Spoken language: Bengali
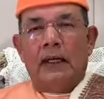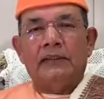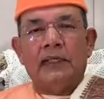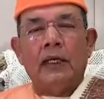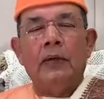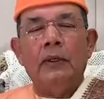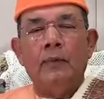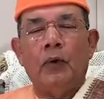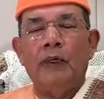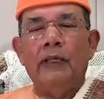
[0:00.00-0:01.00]
আর যারা ওই
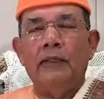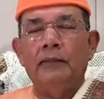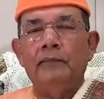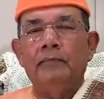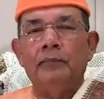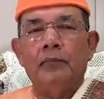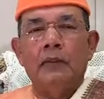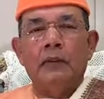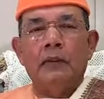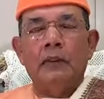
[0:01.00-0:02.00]
বলেন
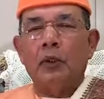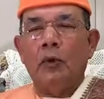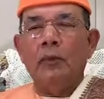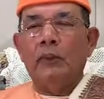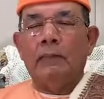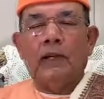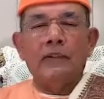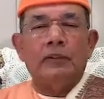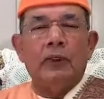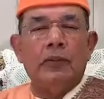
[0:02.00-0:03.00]
যে ধর্মটা
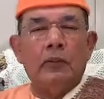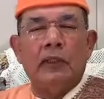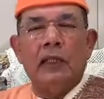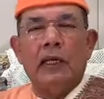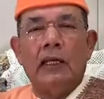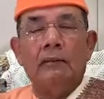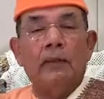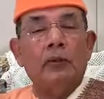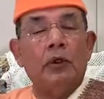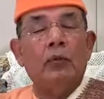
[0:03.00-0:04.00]
বাজে ধর্মটা খারাপ
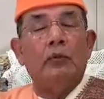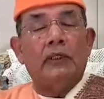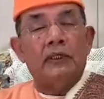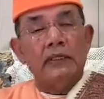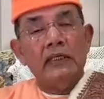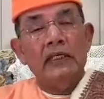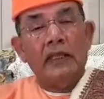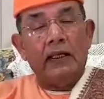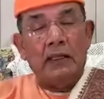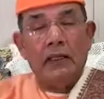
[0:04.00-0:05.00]
বা ধর্মটা
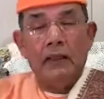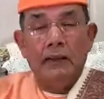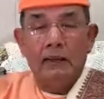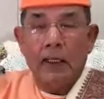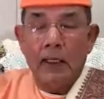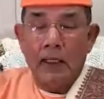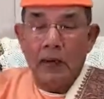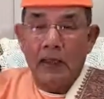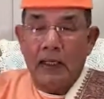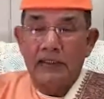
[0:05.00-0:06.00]
নিয়ে তারা
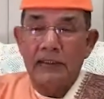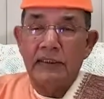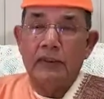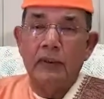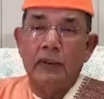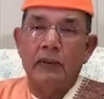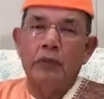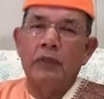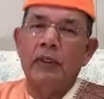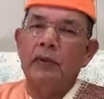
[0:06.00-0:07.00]
ওই রাজনীতির মধ্যে
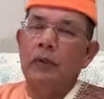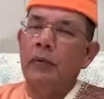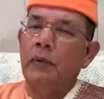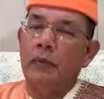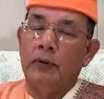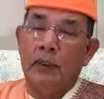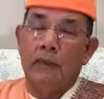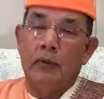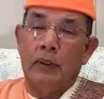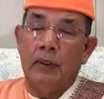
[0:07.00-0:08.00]
ঢুকিয়ে ধর্মের
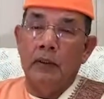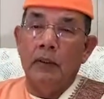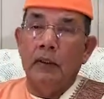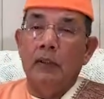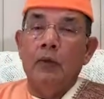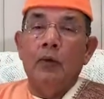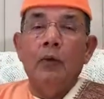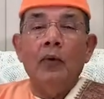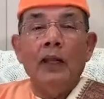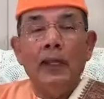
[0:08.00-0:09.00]
বদনাম করেন
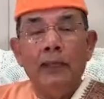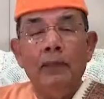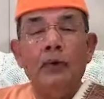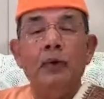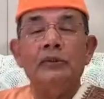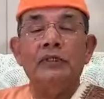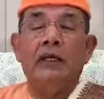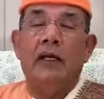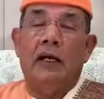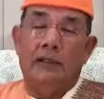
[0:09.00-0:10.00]
ওরাই বরং
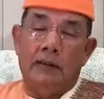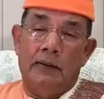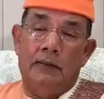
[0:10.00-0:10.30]
শেখান